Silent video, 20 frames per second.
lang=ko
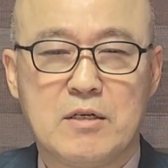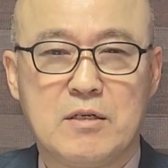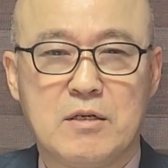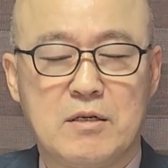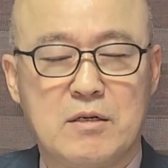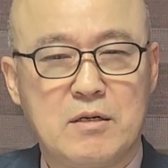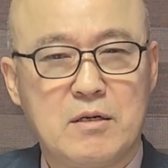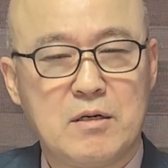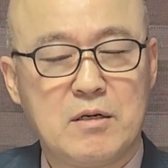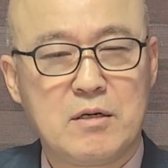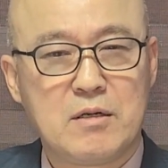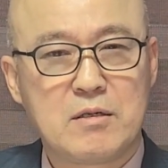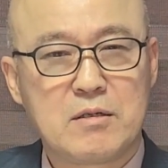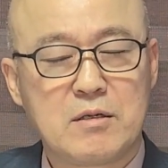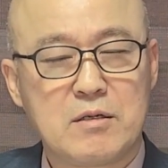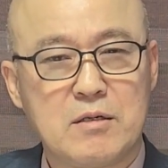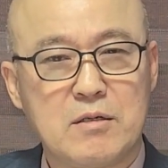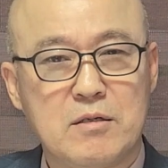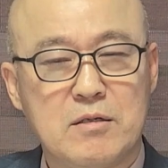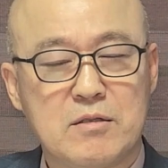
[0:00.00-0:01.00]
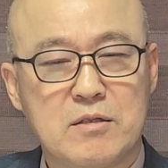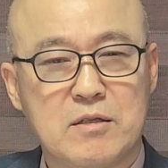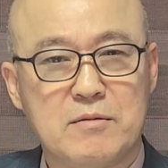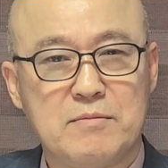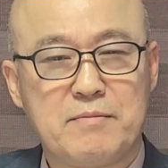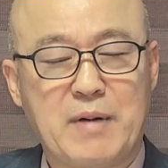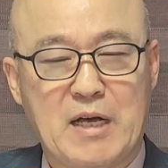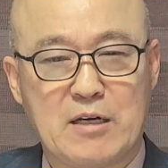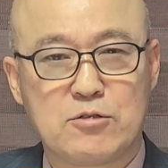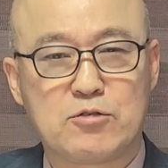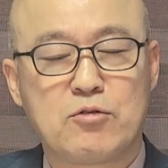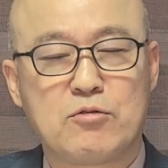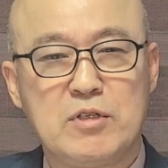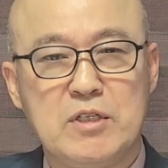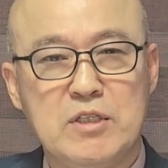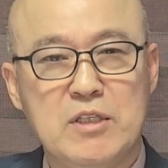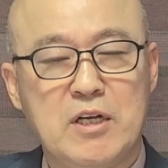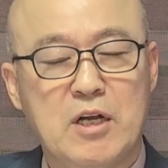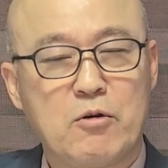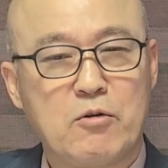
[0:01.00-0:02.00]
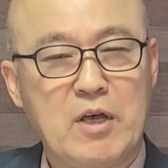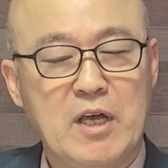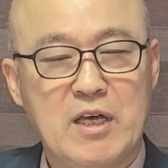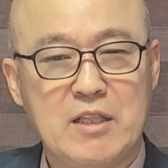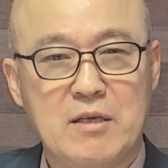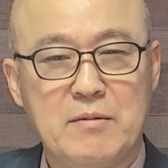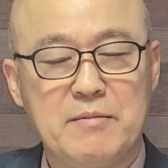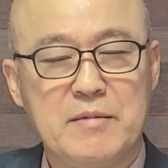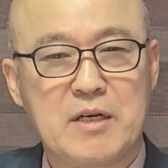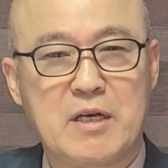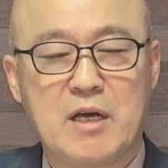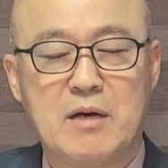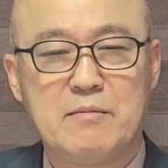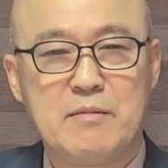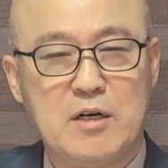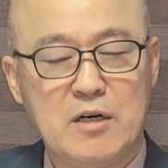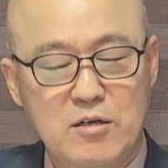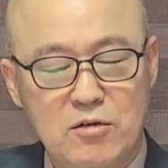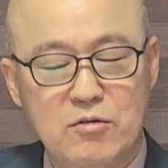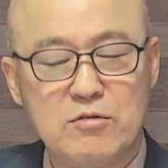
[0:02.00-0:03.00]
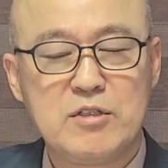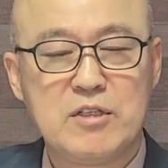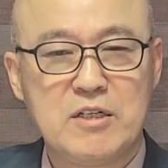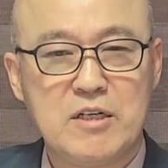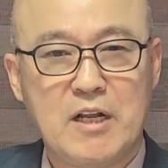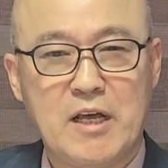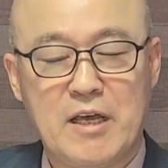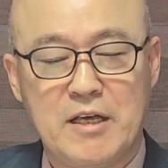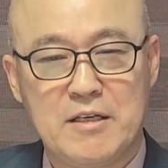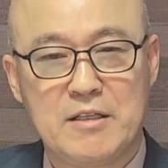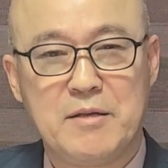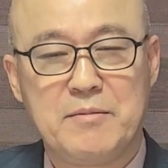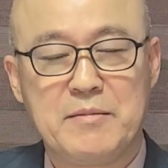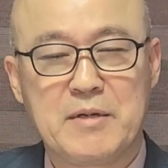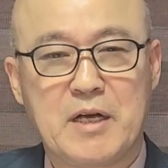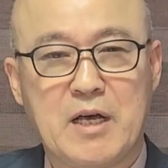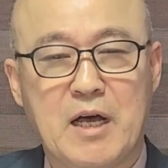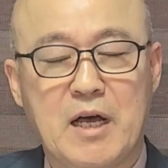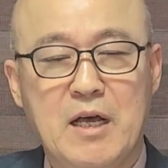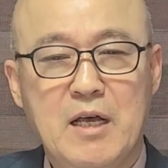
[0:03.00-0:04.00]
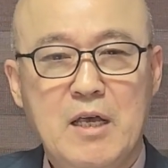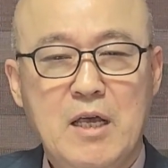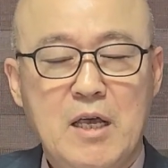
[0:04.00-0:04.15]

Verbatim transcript: 여러 그런 어떤 방송인이라고 해야 됩니까? 뭐 언론인이라 해야 됩니까?